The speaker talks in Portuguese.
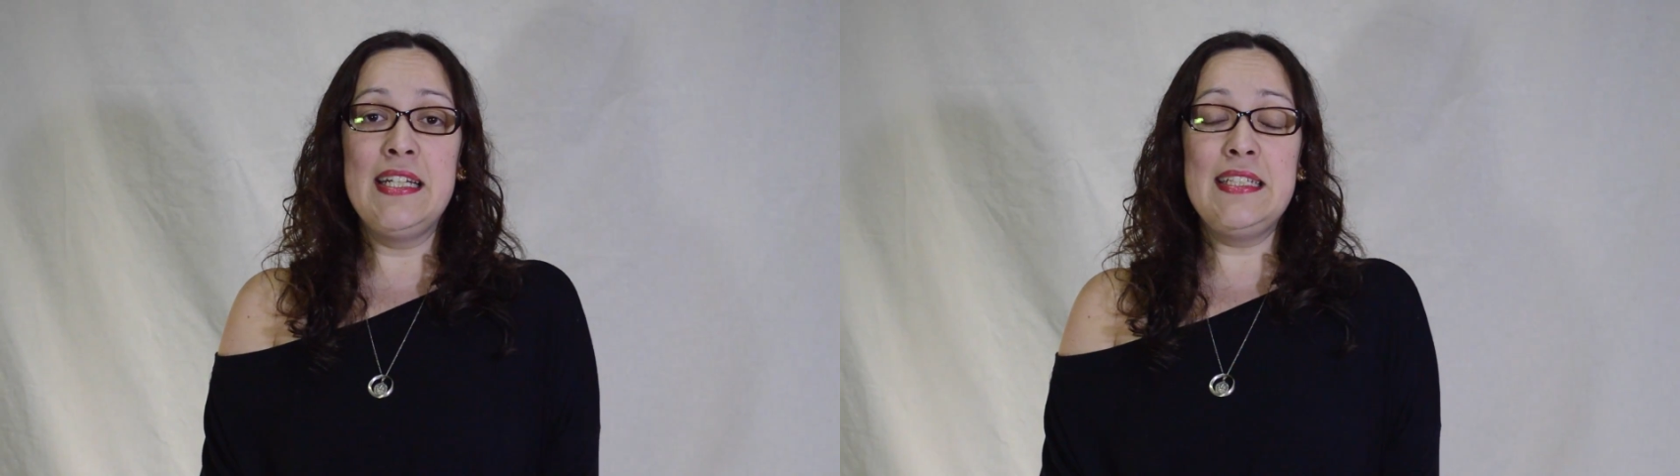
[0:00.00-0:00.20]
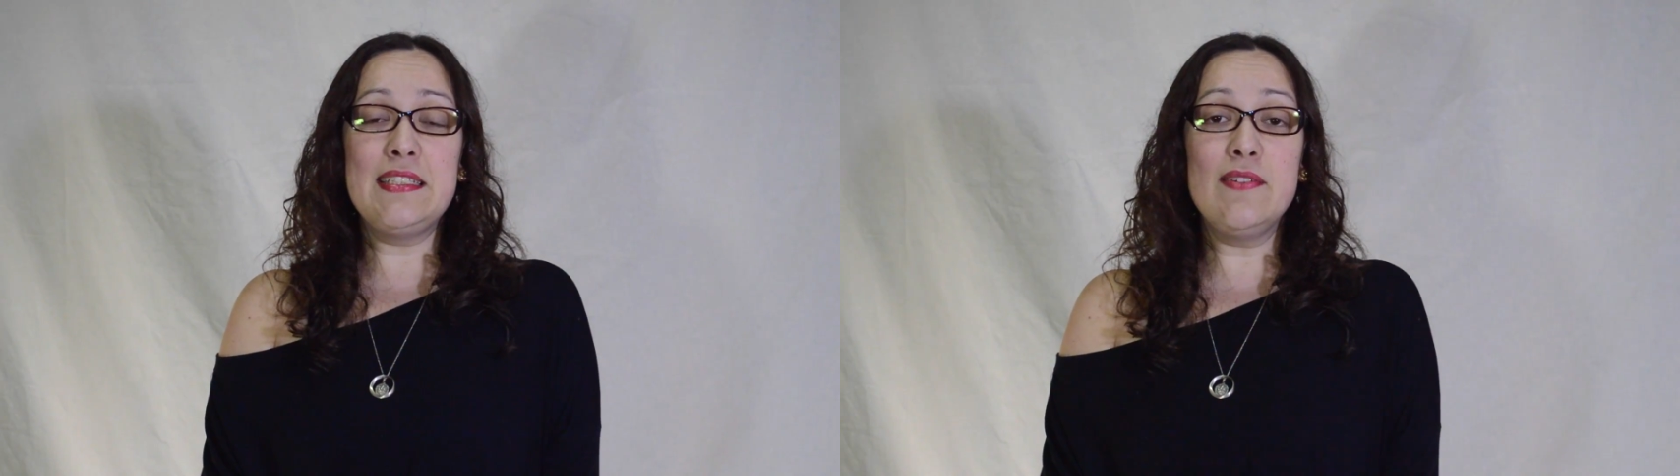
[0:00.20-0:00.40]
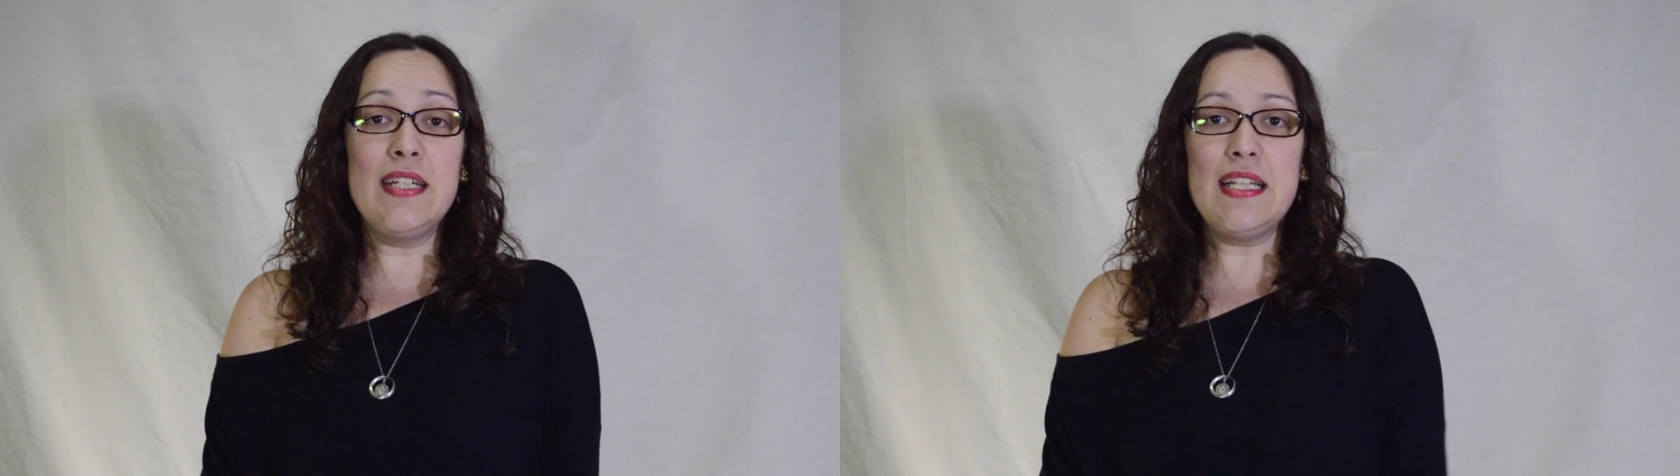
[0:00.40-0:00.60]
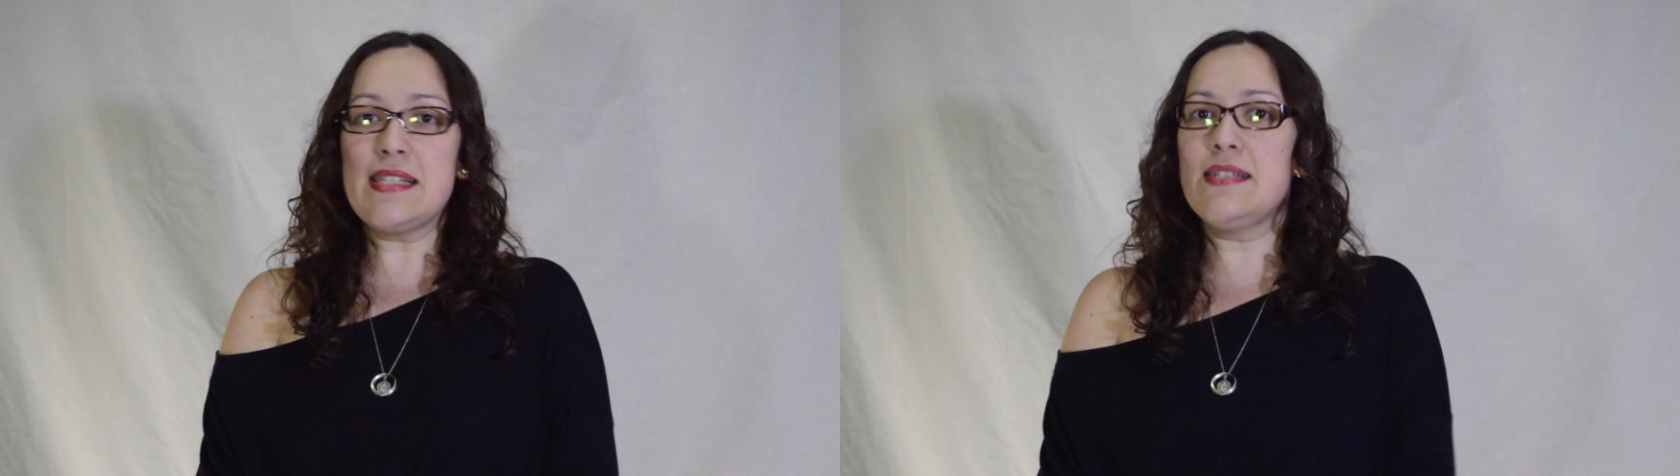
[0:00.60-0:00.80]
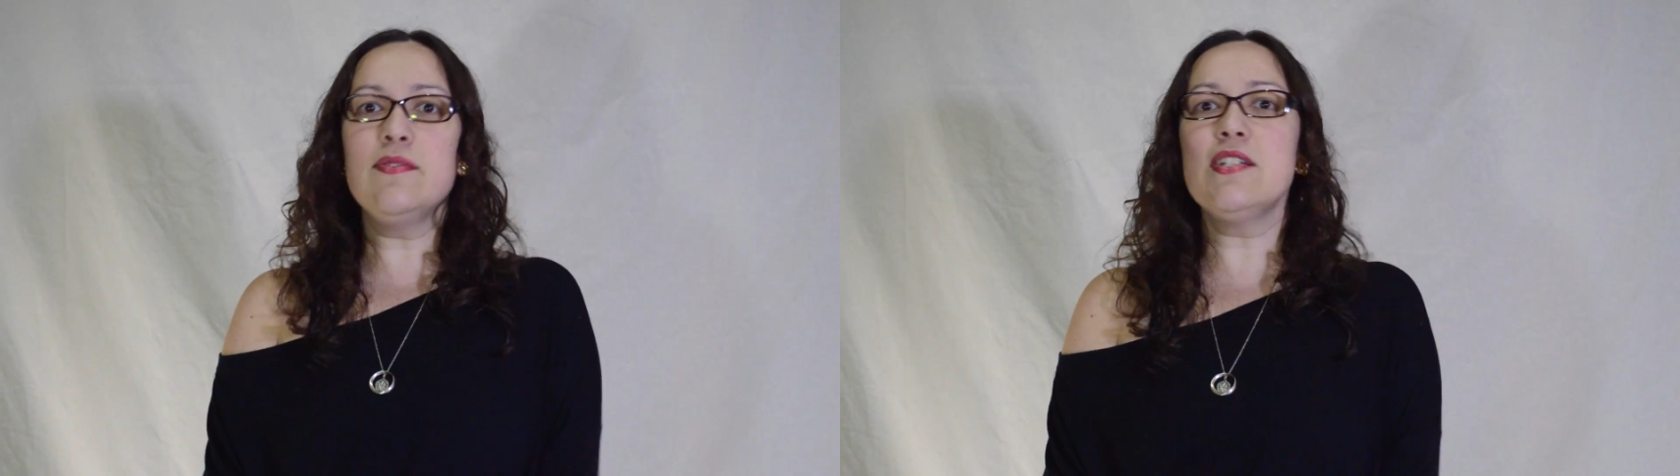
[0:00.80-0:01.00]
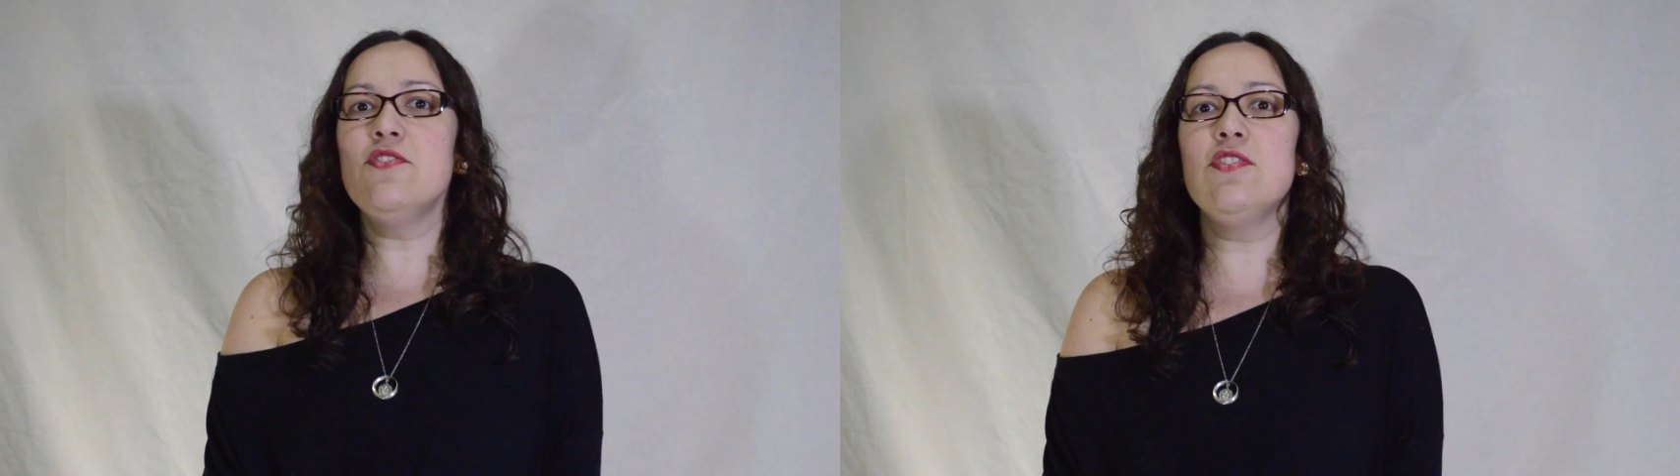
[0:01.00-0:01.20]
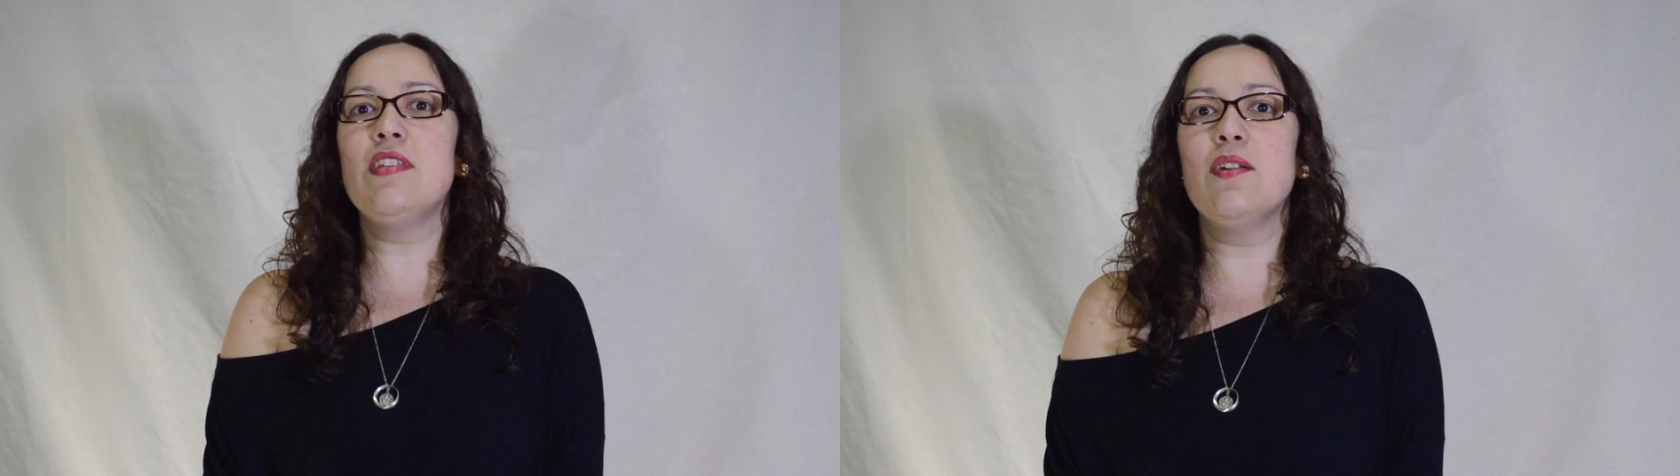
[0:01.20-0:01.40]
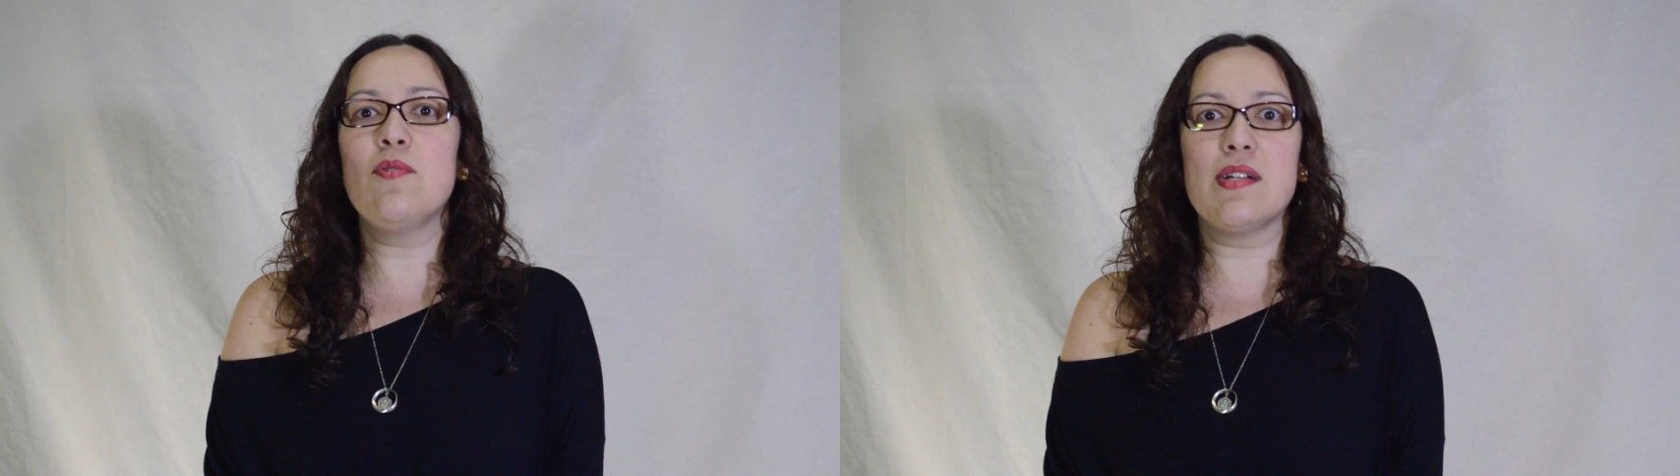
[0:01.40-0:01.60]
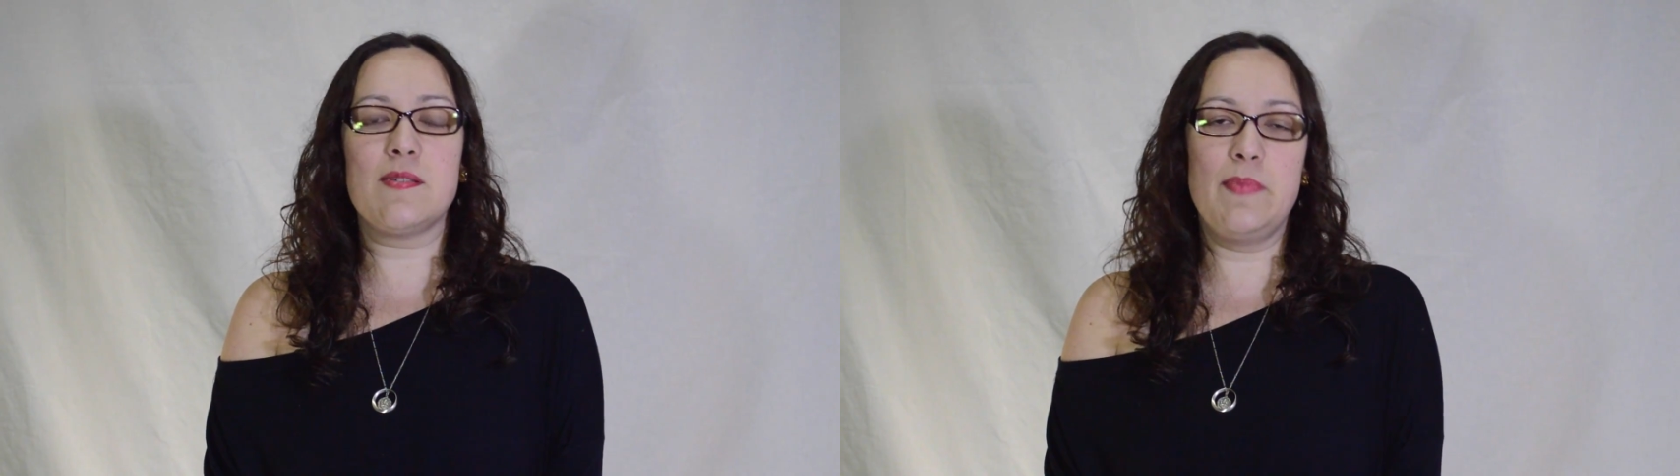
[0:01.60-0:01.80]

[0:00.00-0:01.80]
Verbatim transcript: Então a relação que a gente tem com as